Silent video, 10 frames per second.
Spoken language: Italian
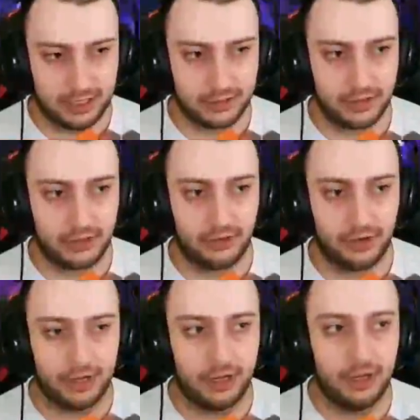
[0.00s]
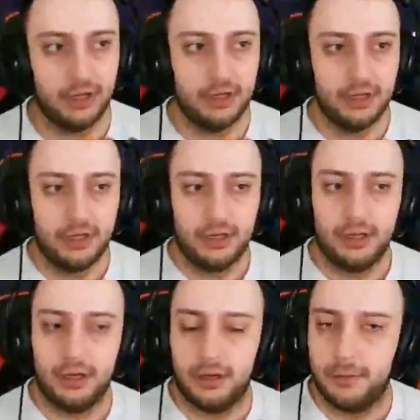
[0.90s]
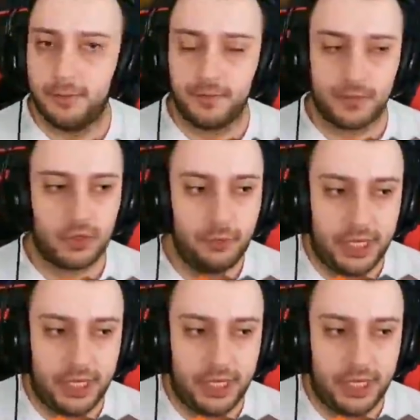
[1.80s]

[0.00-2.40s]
reazioni con... Eh, um, con